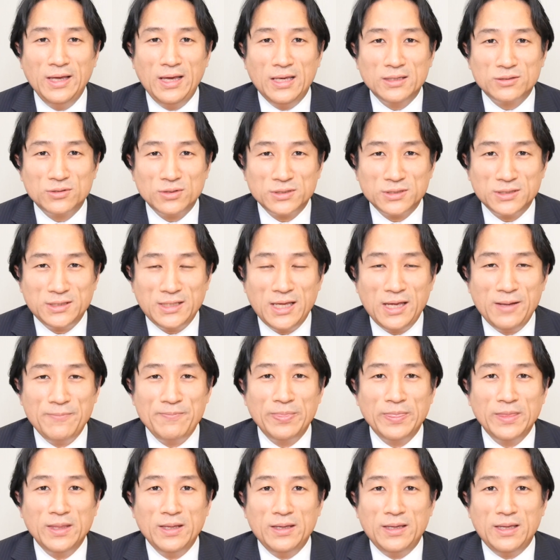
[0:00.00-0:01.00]
そし
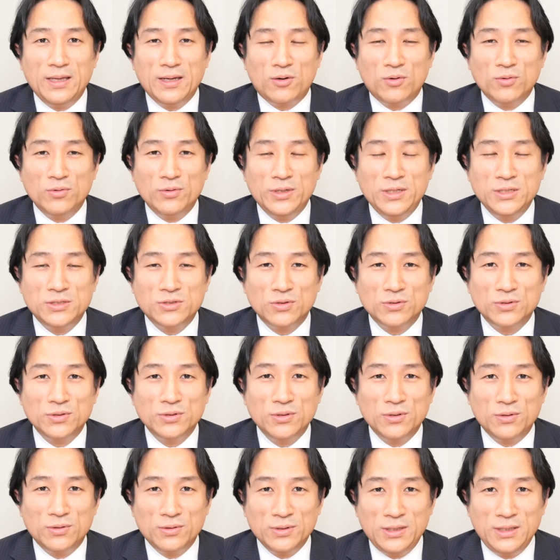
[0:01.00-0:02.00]
てこの飲食
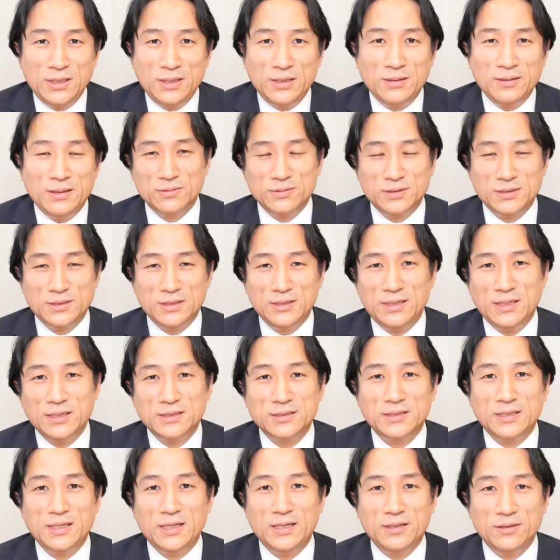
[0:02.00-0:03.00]
業に仕入れ
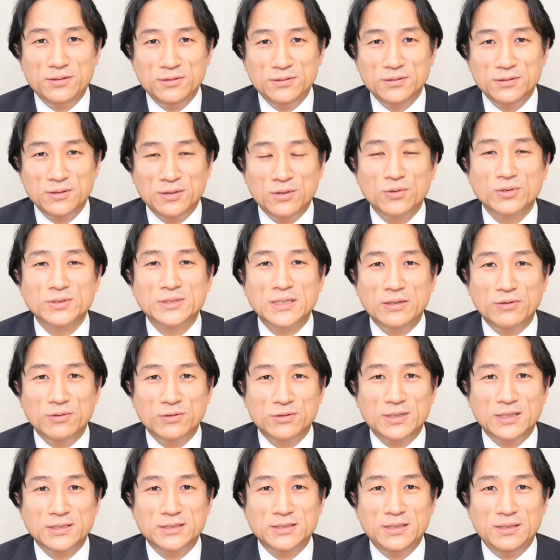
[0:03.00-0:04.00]
している業者の
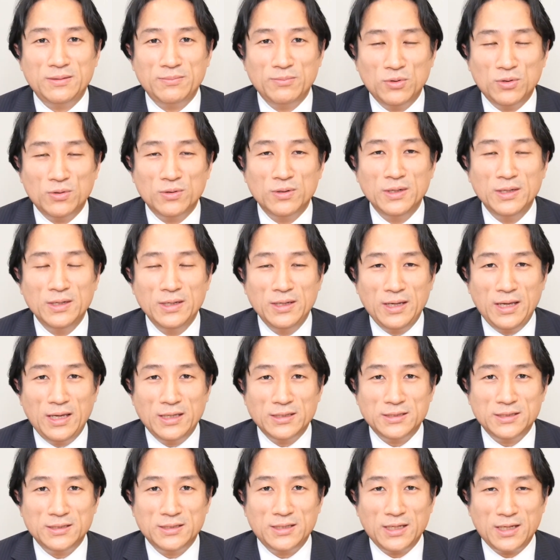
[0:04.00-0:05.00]
人たちにも一
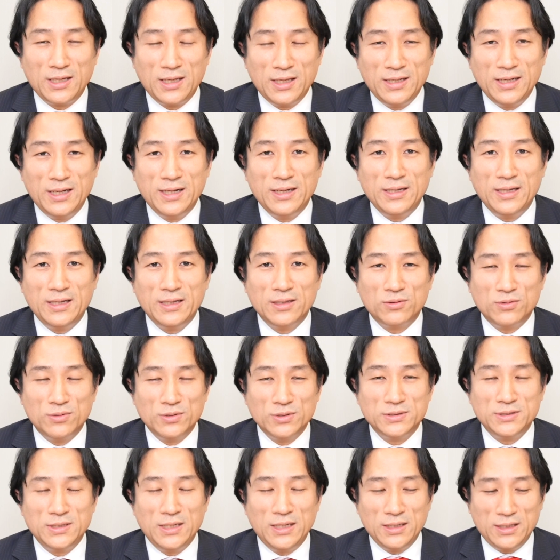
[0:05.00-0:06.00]
時的なこの
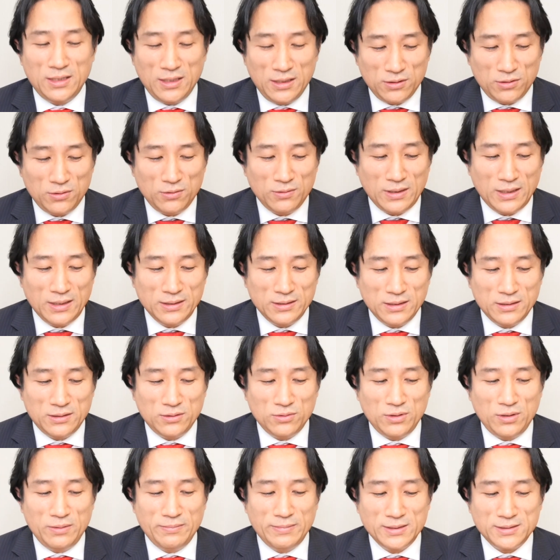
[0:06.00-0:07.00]
支援金というのが出て
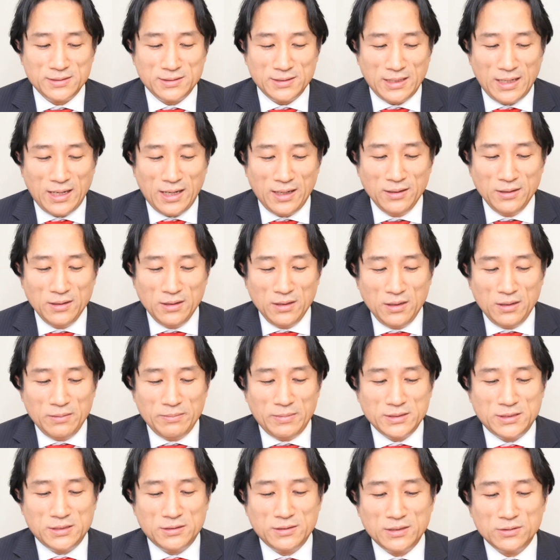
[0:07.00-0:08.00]
おりますが
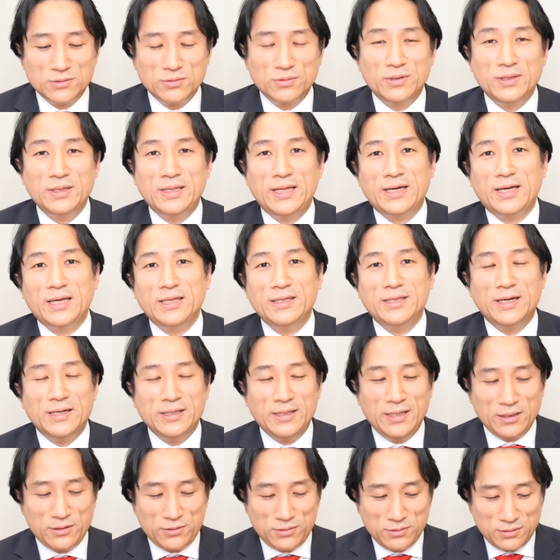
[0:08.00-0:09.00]
実はそれだけでは
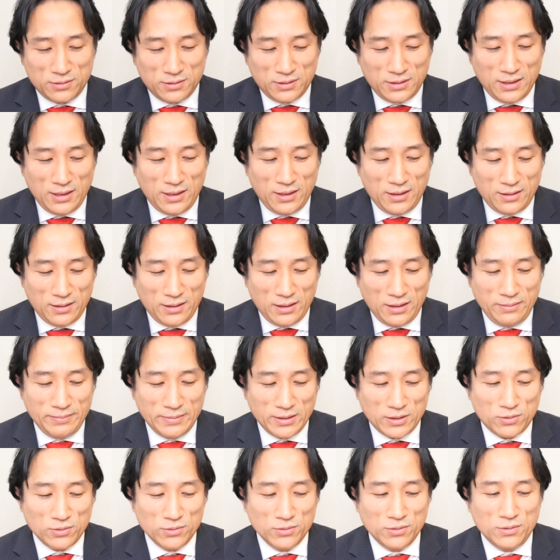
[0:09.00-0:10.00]
なくって
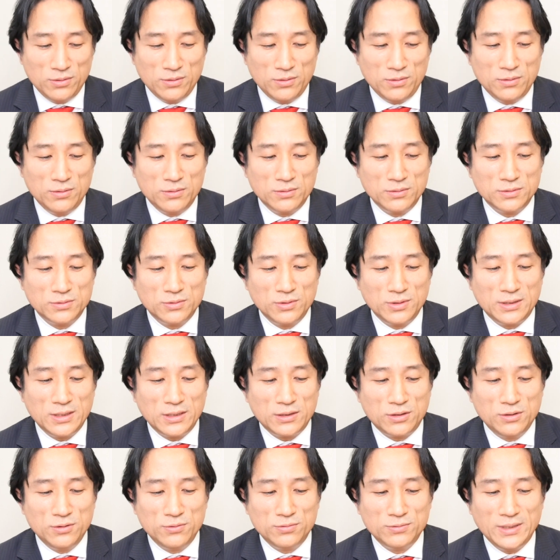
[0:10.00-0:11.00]
今このそういった
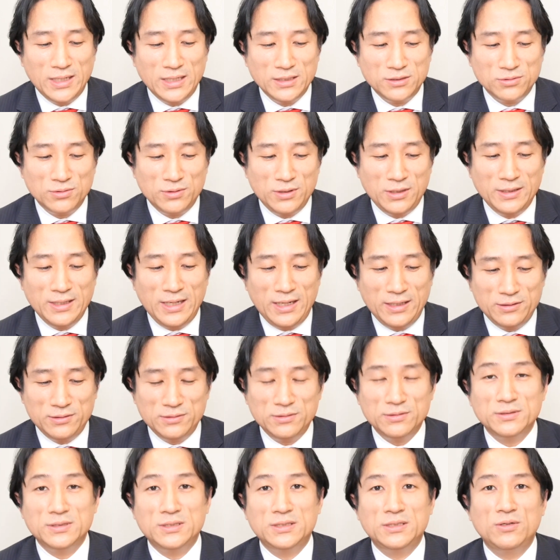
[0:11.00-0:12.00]
給付対象にな
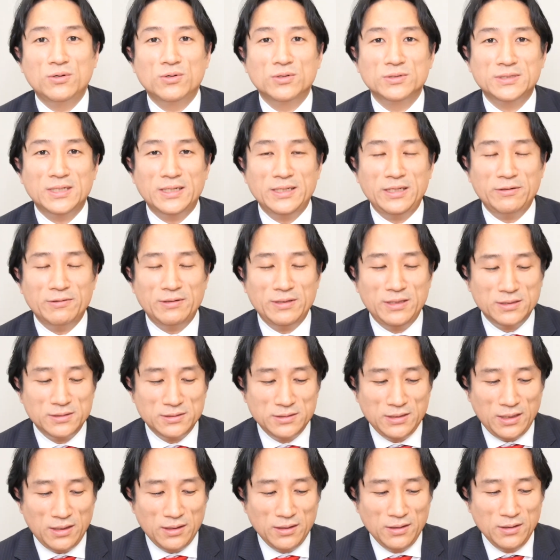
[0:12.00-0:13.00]
る事業者にはです
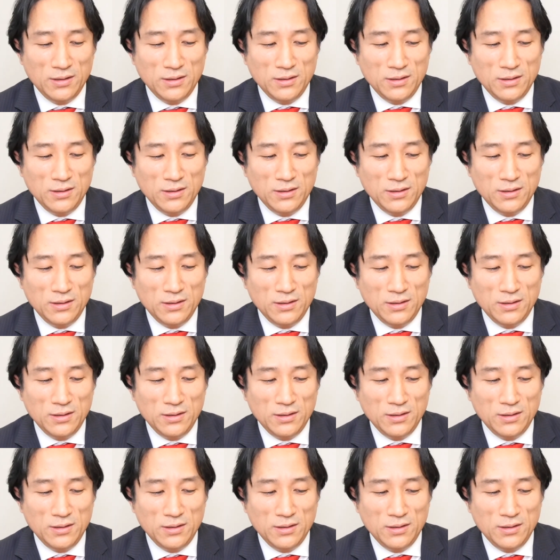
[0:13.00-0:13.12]
ね